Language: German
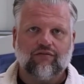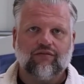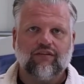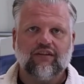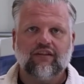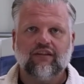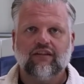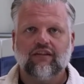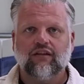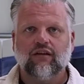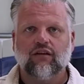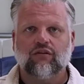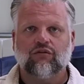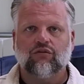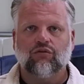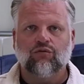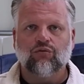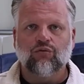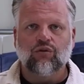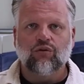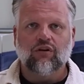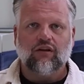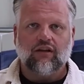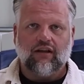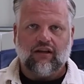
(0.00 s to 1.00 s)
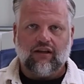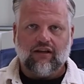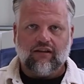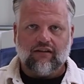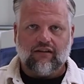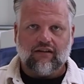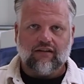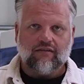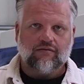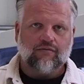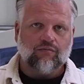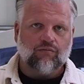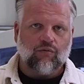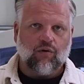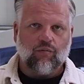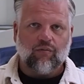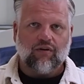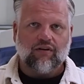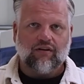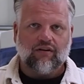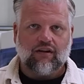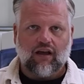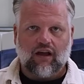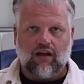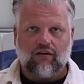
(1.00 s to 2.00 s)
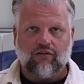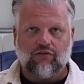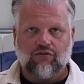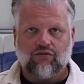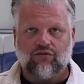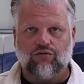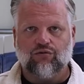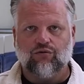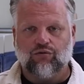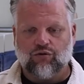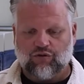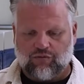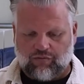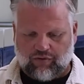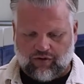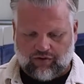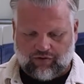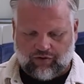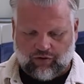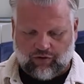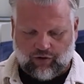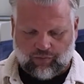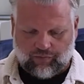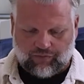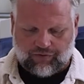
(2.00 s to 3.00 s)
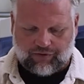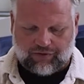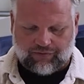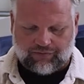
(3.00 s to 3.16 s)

wie Ihr Tool in diesem momentanen Zyklus performt.